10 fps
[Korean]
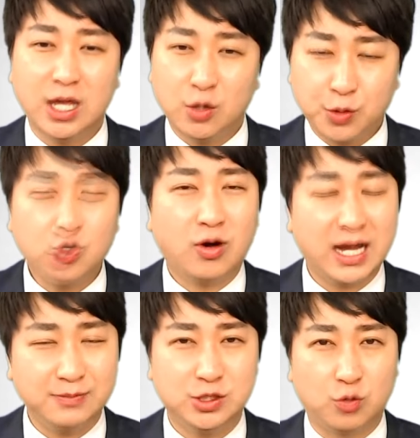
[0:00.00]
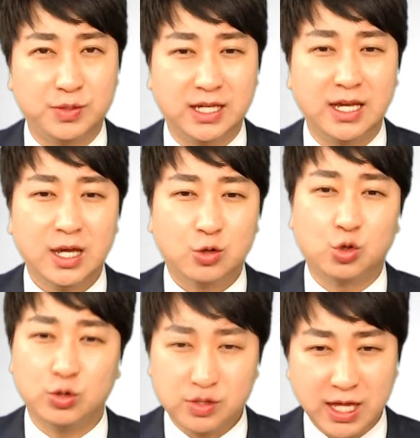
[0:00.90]
표정 항암 치료비 그리고
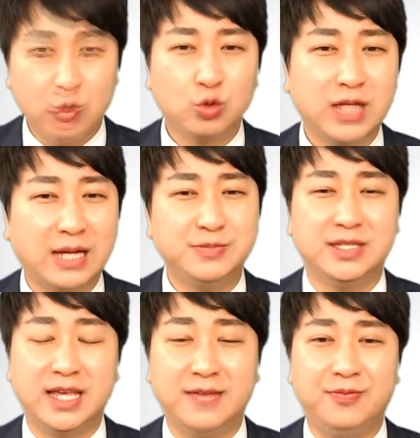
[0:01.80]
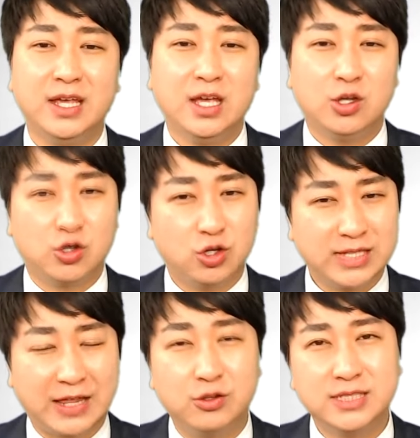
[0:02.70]
새로 탑재된 여기서
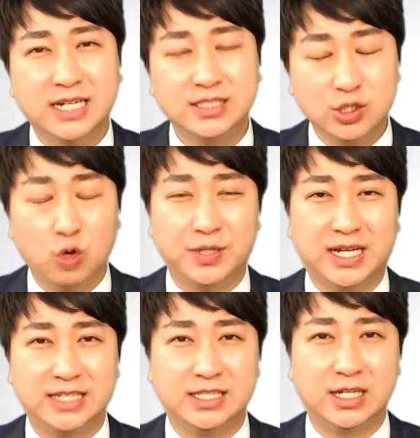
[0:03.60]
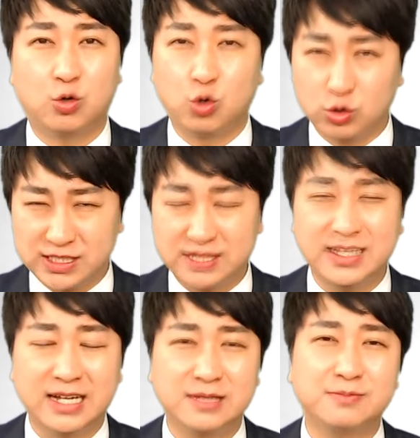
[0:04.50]
양성자 치료비까지 그리고
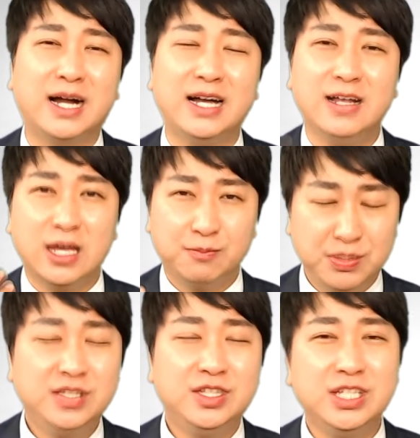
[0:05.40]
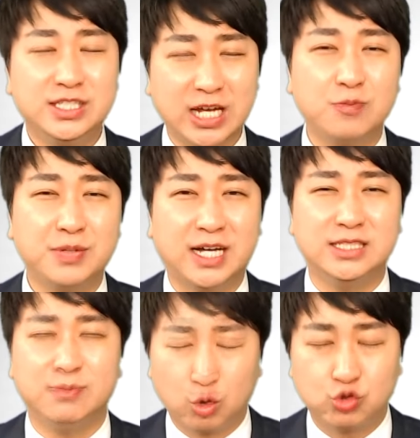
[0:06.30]
진단과 PT 촬영비까지
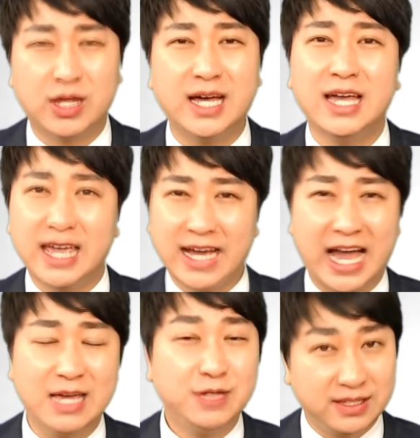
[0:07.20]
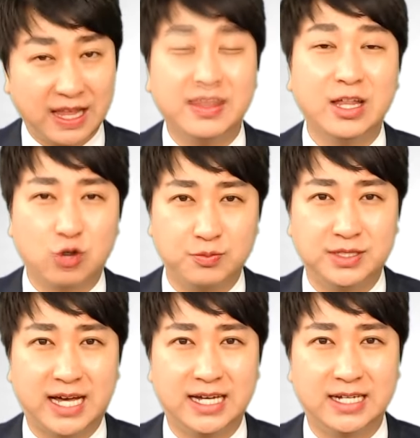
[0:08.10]
모두 다 가입이 된다는
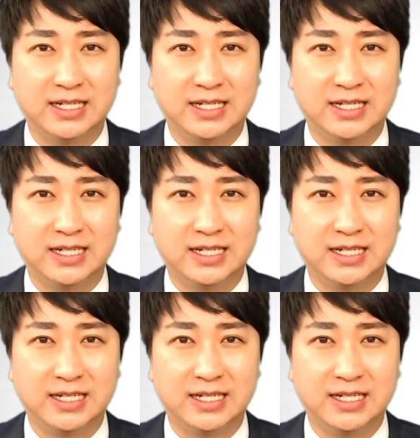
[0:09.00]
겁니다.